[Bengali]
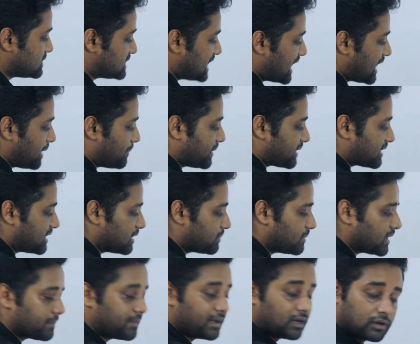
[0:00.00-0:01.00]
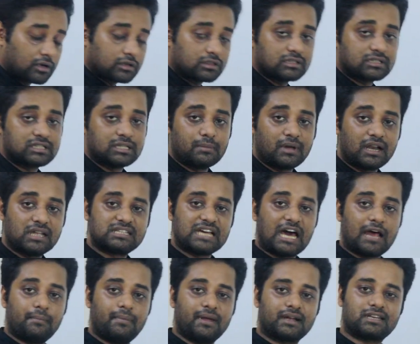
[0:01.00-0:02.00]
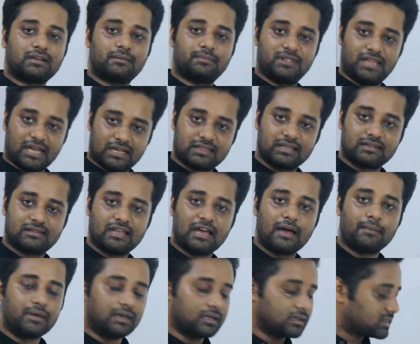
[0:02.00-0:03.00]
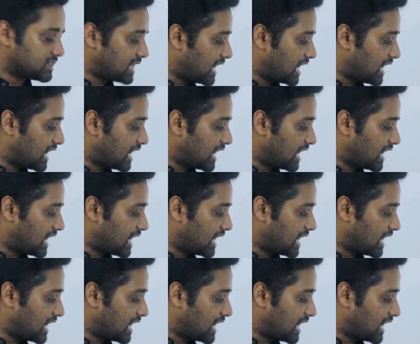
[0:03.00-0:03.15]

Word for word: যার আপেক্ষিক বেগ বের করতেছি মানে যার বেগটা দেখতেছি আমি